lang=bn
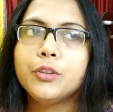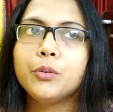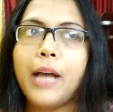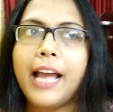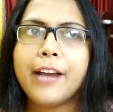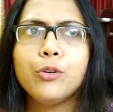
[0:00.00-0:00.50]
তো
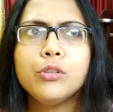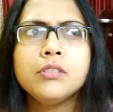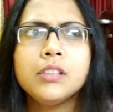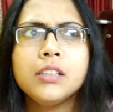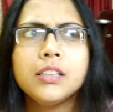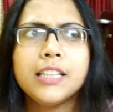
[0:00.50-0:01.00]
এখন
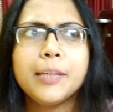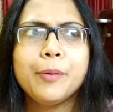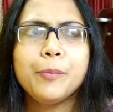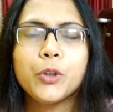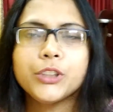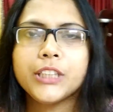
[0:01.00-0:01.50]

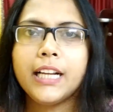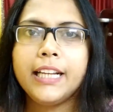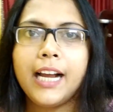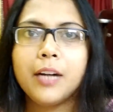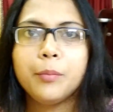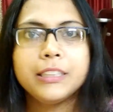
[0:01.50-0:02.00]
দেখবেন
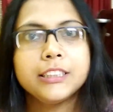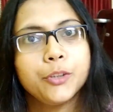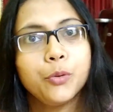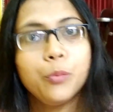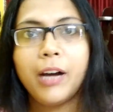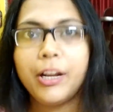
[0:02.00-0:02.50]
বর্ষাকালে আর মাছটা খুব